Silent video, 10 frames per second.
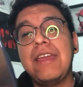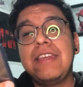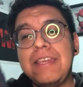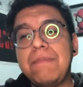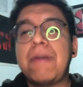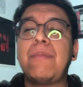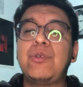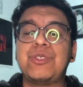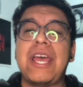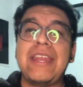y
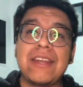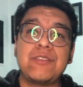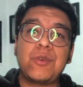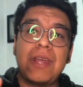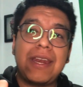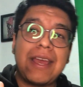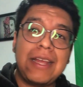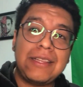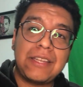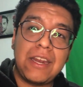vamos a reaccionar
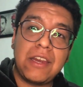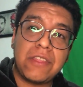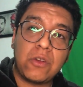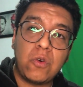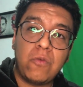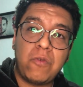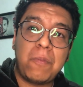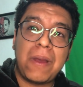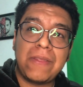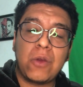al tráiler de Kung Fu
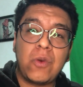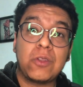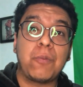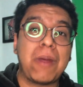Panda 4.